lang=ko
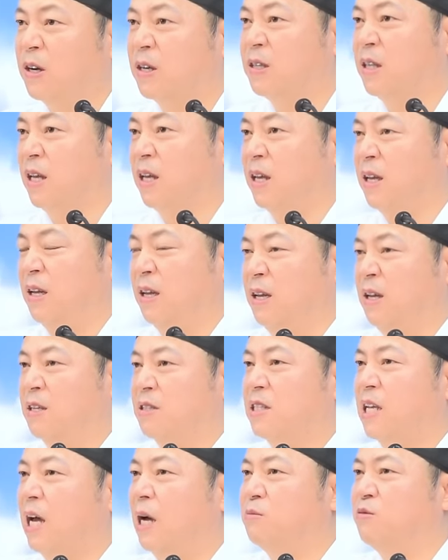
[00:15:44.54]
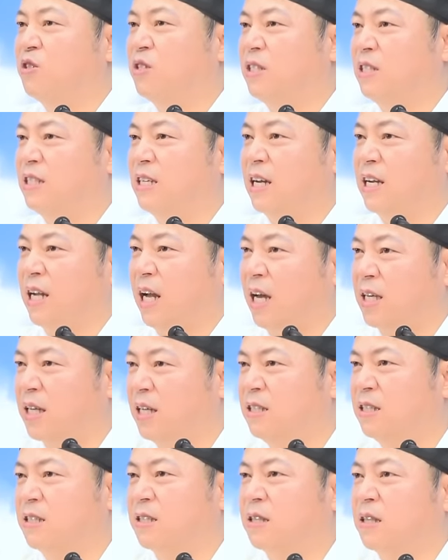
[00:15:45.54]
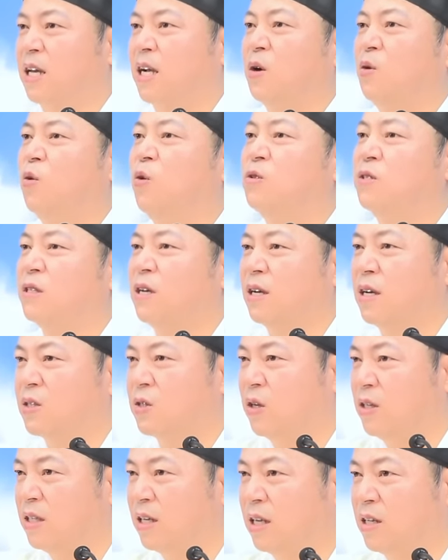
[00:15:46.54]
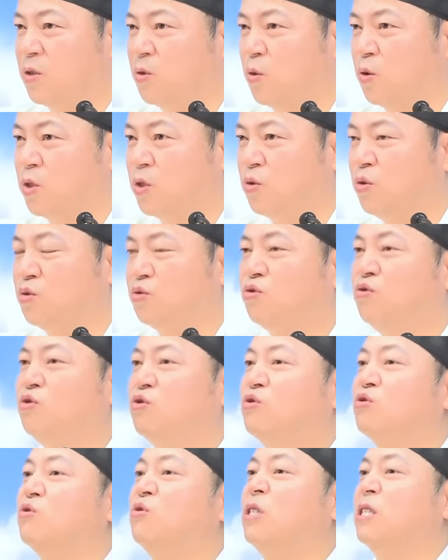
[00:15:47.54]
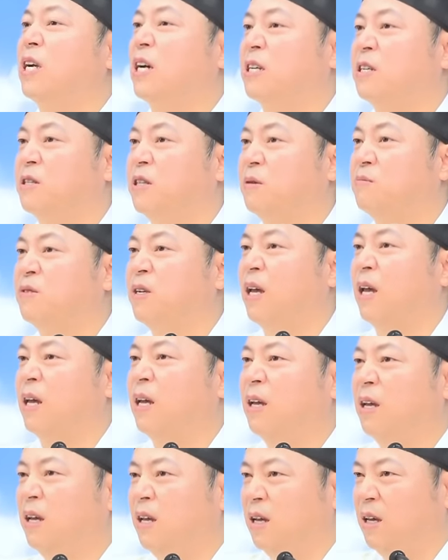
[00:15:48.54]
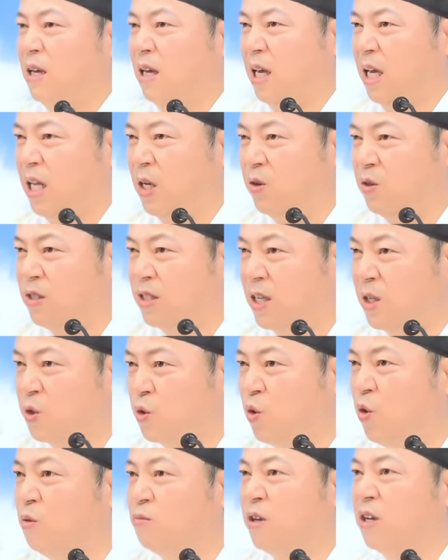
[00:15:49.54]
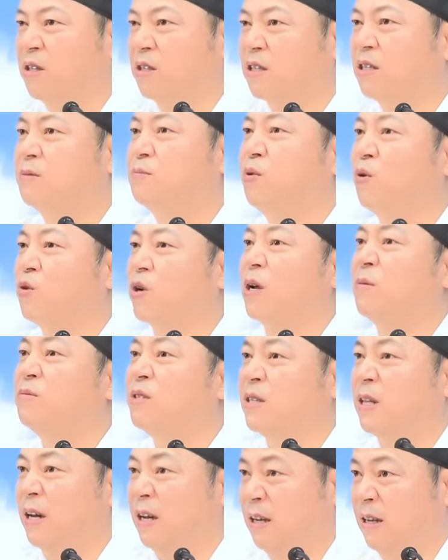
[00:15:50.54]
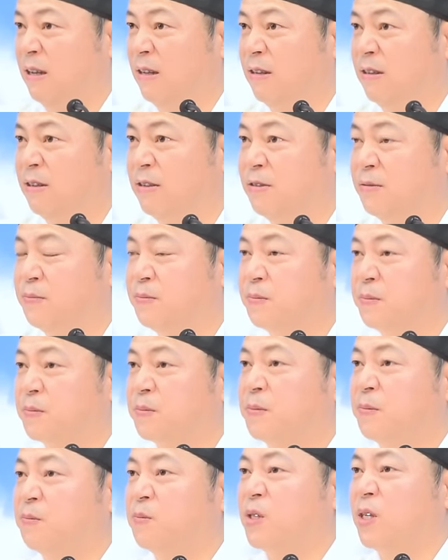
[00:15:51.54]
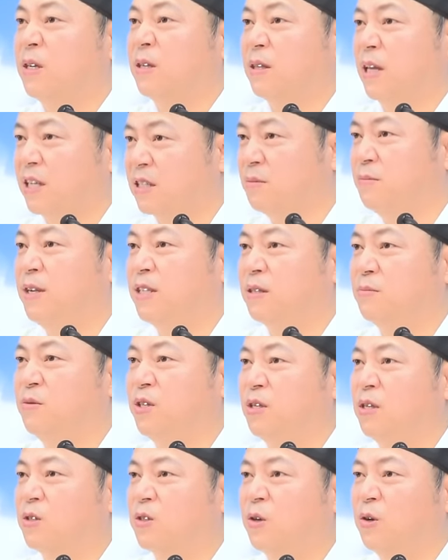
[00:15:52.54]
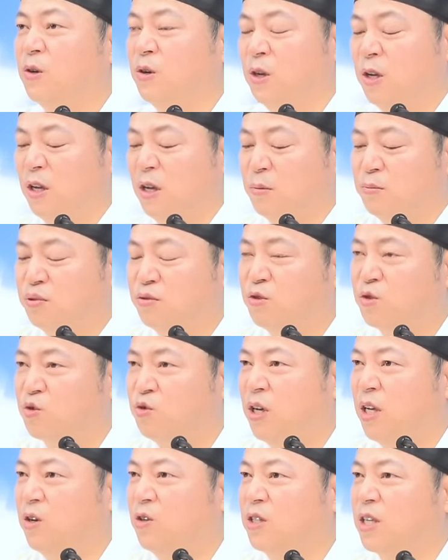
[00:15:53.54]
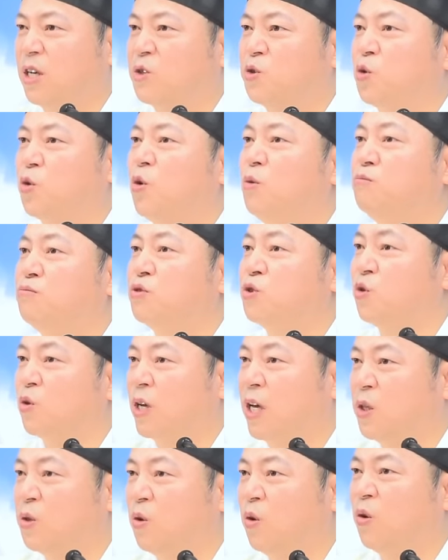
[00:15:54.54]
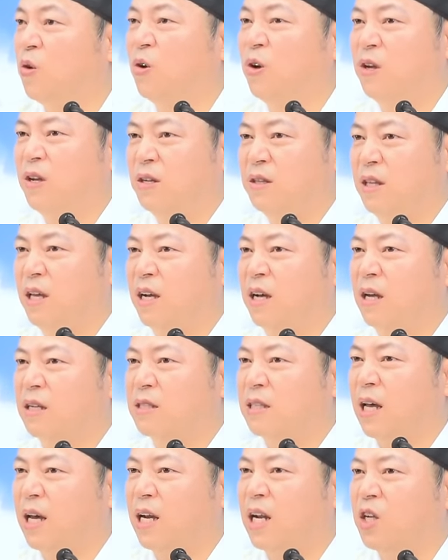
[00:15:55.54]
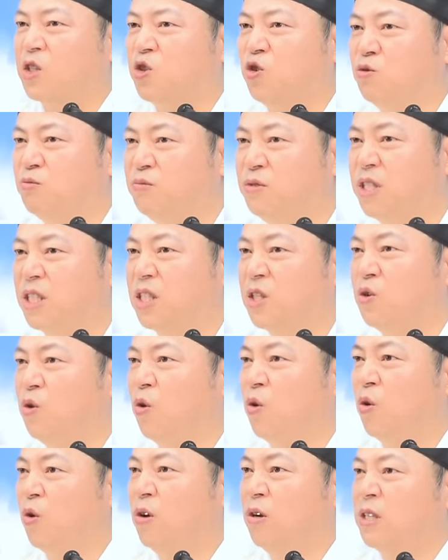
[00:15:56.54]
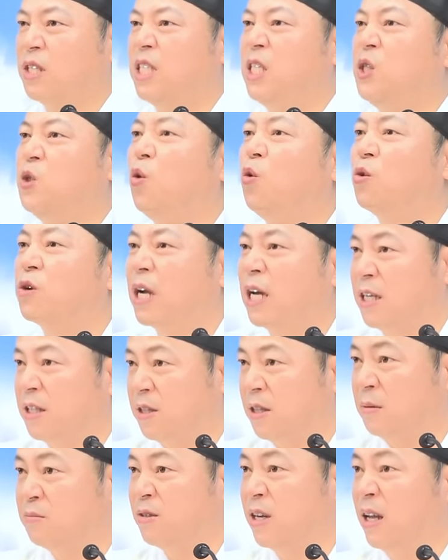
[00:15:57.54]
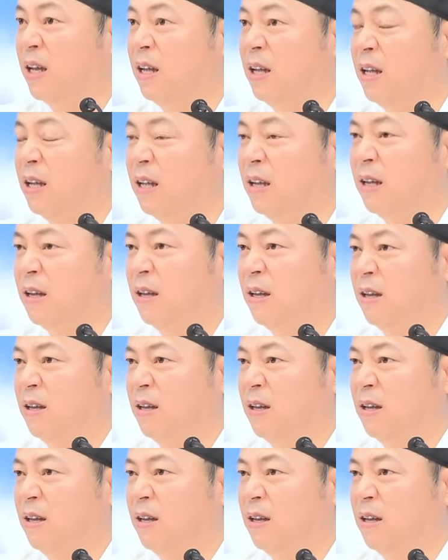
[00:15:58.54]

근데 사무실이나 가게는 내가 혼자 가서 일하는 곳이고 눈 뜨고 일하기 때문에 에너지가 좋으면 극복을 합니다. 다시 말씀드려서 풍수 에너지가 조금 부족해도 내가 살아서 움직이고 기동을 하기 때문에